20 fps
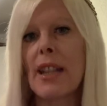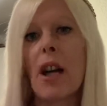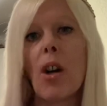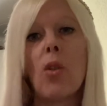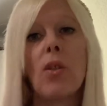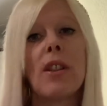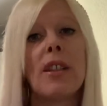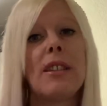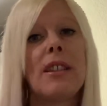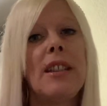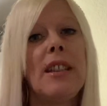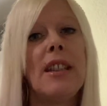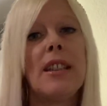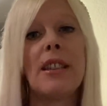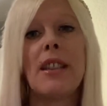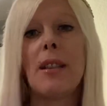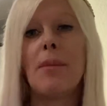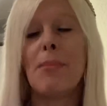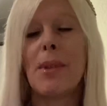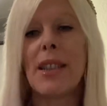Auch die,
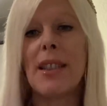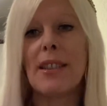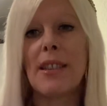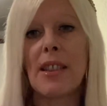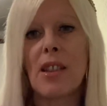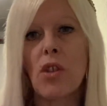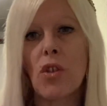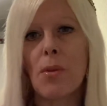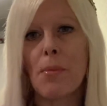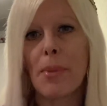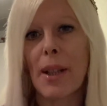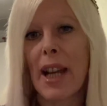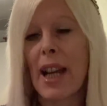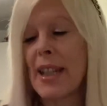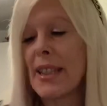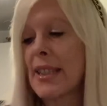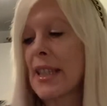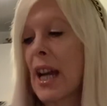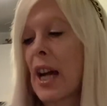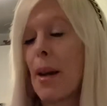die im medizinischen
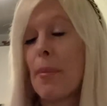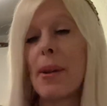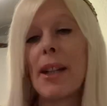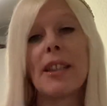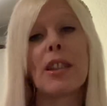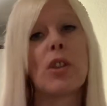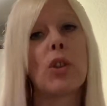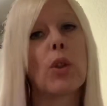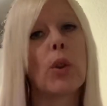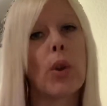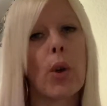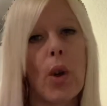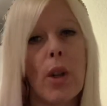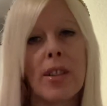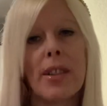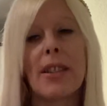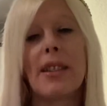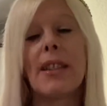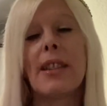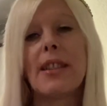Bereich arbeiten,
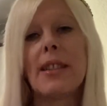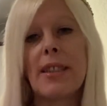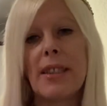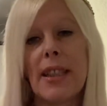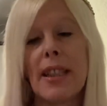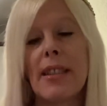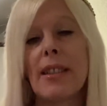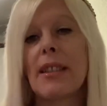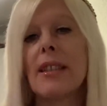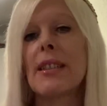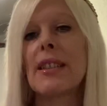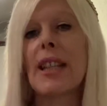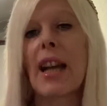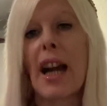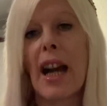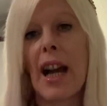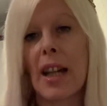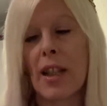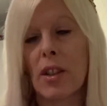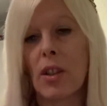können den
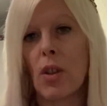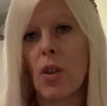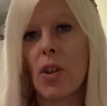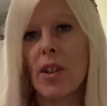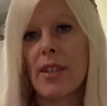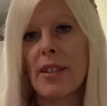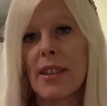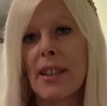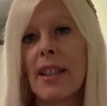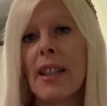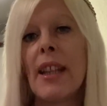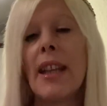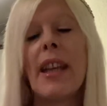tragen, Leute.